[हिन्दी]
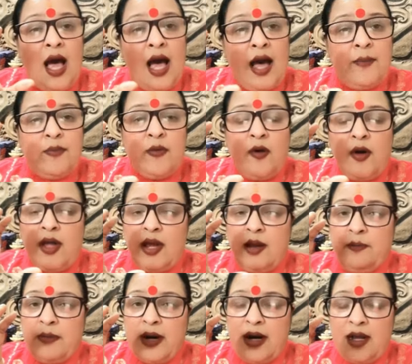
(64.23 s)
आपको
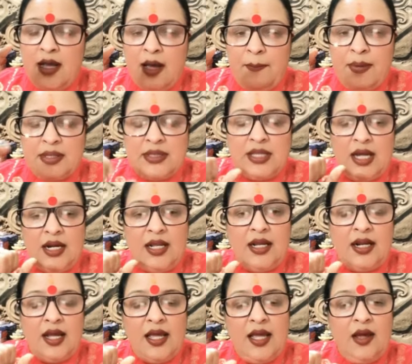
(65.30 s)
एक बड़ का पत्ता
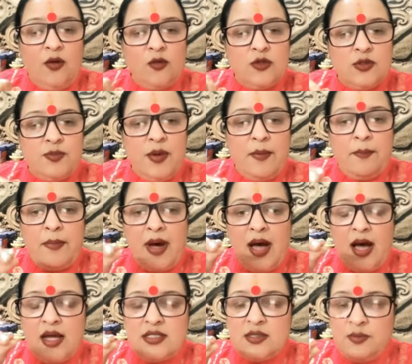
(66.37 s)
लेना है उस पर
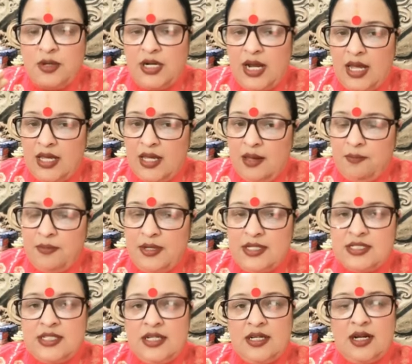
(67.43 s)
पाँच मिठाई के
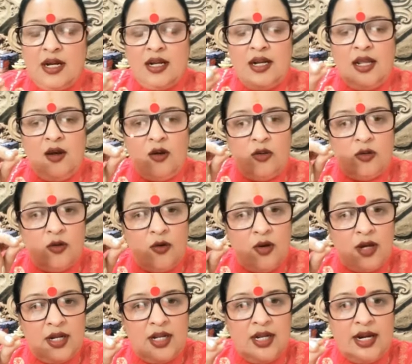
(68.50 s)
पीस रखने और दो
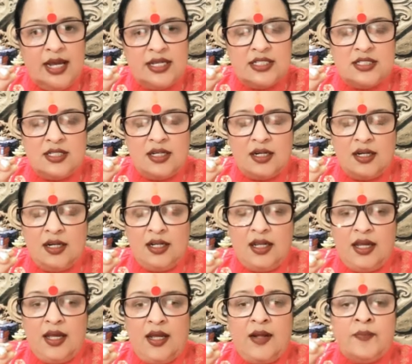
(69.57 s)
हरी इलायची रखनी
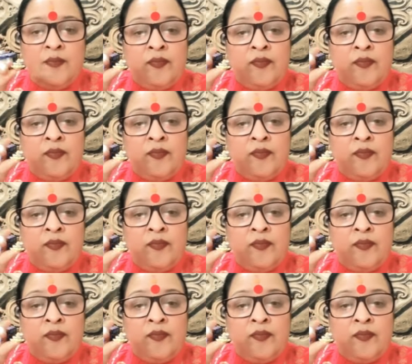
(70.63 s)
है